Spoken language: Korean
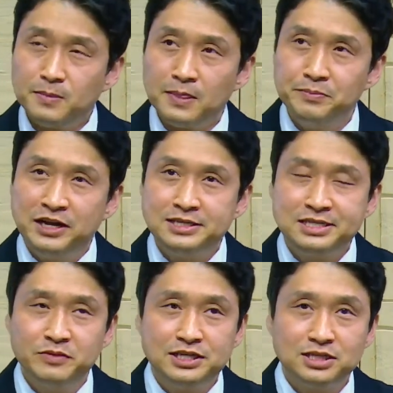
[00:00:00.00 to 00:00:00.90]

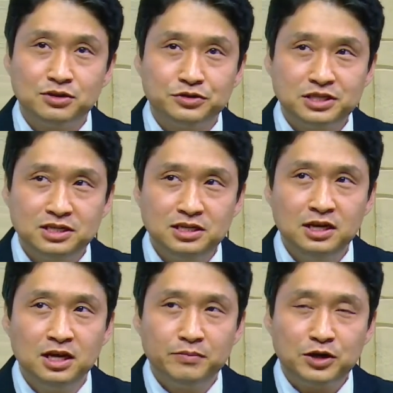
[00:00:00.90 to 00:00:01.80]
말씀하신 것이
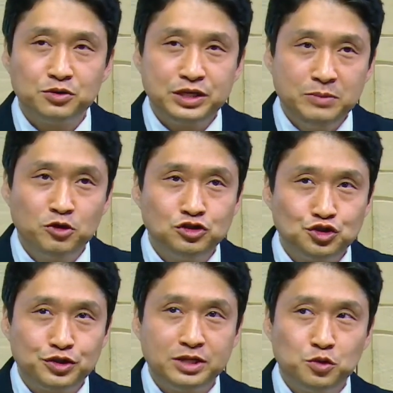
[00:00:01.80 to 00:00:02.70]
바로 이번
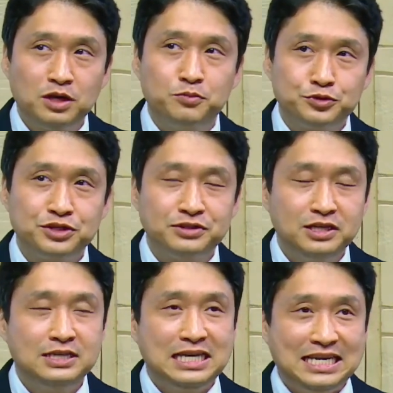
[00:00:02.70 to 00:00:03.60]
주의 토라
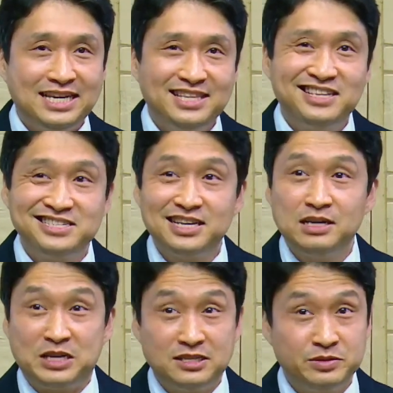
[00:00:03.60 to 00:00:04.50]
포션인 이 키티사의
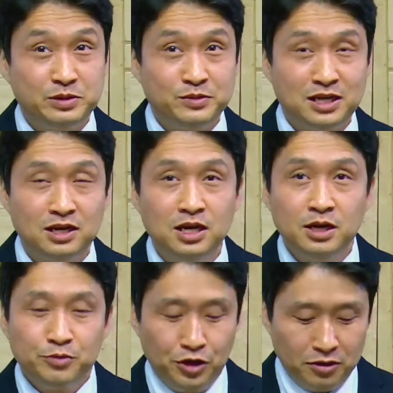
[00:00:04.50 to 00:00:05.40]
말씀입니다.
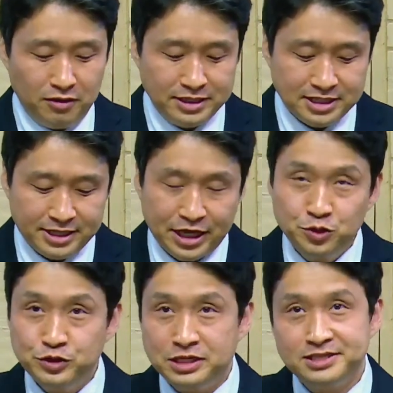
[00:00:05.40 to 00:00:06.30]
뭐 여러 가지의
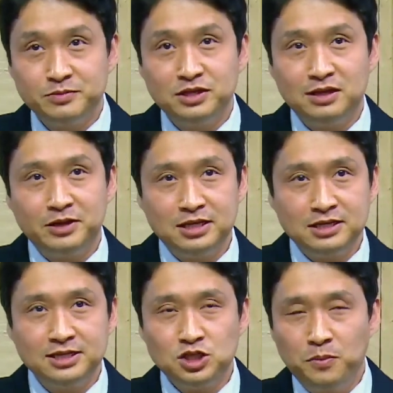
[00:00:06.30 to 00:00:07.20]
내용이 있습니다만
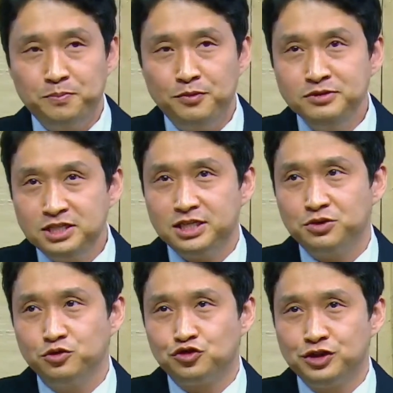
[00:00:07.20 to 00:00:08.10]
그 첫
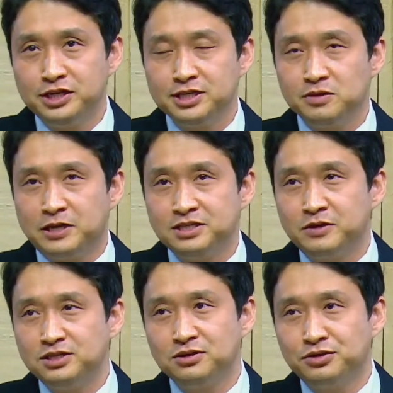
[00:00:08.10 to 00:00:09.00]
번째로 주님께서
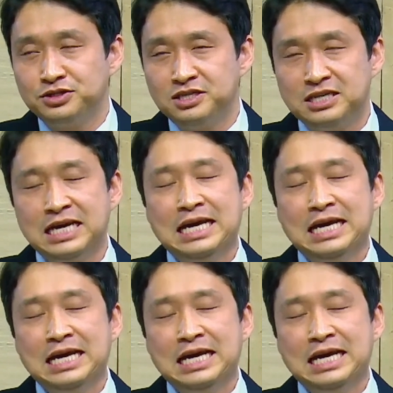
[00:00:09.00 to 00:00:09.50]
말씀하신 것이